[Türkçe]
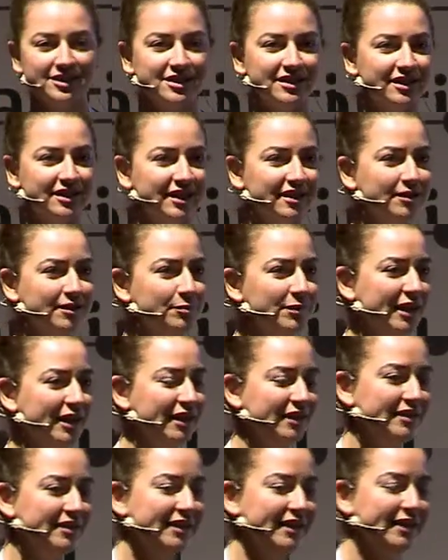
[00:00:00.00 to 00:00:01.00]
şirketim
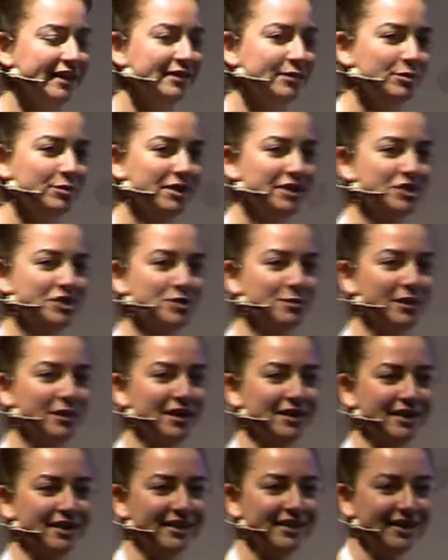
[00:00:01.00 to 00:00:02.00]
ED Eğitim
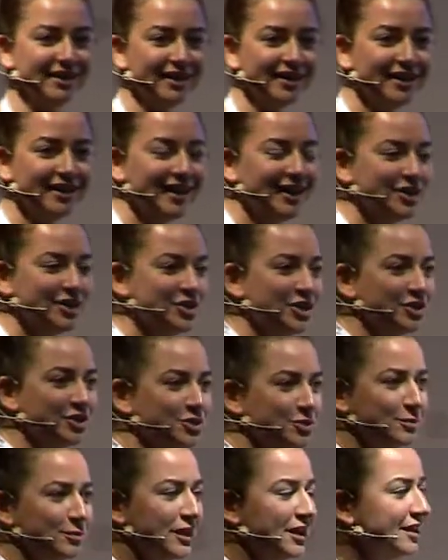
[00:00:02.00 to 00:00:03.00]
Danışmanlık'ta
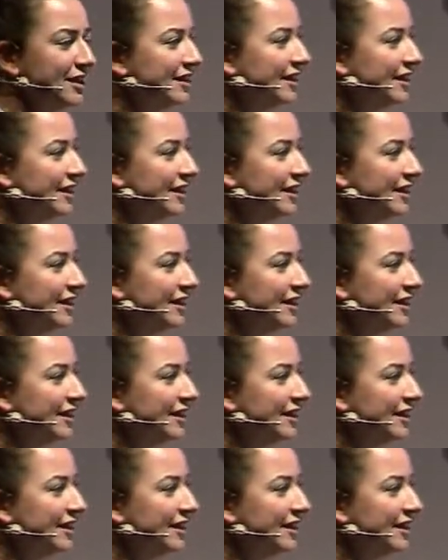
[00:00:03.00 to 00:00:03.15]
çalışmaya